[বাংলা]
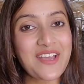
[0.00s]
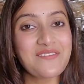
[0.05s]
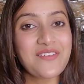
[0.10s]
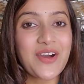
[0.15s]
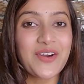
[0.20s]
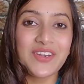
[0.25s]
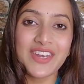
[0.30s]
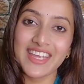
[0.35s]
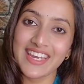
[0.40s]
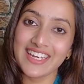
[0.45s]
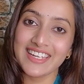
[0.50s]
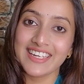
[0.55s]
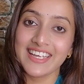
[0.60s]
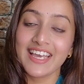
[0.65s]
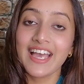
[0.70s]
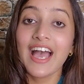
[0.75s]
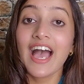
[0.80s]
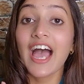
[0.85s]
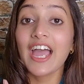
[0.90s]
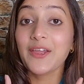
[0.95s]
অ্যাবাউট ইট
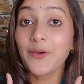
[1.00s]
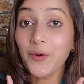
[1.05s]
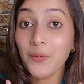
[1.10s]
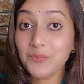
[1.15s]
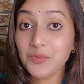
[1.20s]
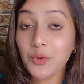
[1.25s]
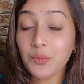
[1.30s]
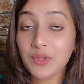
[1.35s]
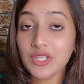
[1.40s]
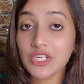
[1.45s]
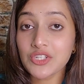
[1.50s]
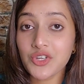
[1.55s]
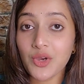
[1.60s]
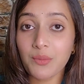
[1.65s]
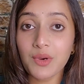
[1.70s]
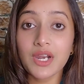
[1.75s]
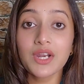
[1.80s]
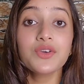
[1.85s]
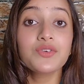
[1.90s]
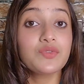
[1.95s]
আই হোপ তোমাদের
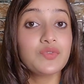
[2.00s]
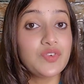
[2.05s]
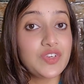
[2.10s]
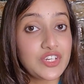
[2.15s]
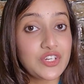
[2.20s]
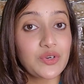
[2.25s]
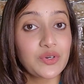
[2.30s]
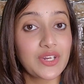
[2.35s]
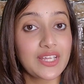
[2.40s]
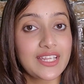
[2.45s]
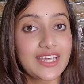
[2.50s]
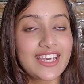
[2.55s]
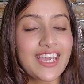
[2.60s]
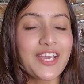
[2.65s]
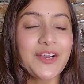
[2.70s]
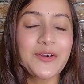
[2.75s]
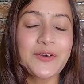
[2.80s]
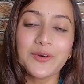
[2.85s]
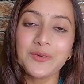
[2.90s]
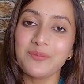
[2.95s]
সবার ভিডিওটা
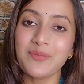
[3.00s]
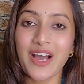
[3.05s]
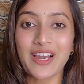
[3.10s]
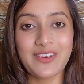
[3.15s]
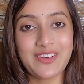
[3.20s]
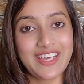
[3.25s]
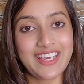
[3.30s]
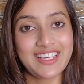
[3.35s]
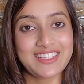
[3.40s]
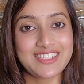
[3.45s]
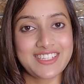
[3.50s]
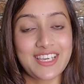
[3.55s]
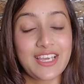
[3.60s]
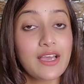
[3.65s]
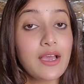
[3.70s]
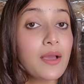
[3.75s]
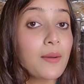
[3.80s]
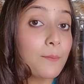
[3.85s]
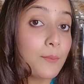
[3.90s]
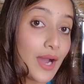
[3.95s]
দেখে খুব ভালো লেগেছে
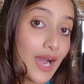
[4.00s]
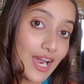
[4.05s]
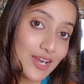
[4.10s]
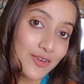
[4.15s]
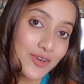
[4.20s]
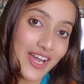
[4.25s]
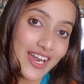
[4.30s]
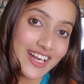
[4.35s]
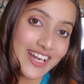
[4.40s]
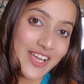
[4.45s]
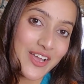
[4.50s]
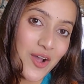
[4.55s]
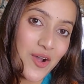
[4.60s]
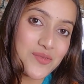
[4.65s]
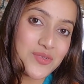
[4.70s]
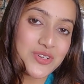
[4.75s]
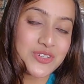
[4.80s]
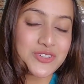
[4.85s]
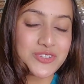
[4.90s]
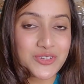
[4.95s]
ভালো লাগলে
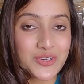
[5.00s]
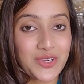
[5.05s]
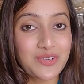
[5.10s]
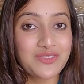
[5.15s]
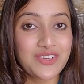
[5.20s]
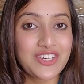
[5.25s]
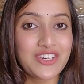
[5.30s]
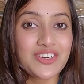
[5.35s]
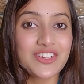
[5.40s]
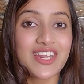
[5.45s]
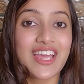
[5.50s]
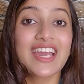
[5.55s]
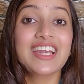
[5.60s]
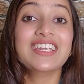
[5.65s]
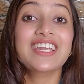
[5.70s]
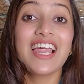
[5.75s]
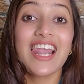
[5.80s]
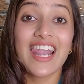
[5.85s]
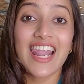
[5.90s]
অবশ্যই ভিডিওটা একটা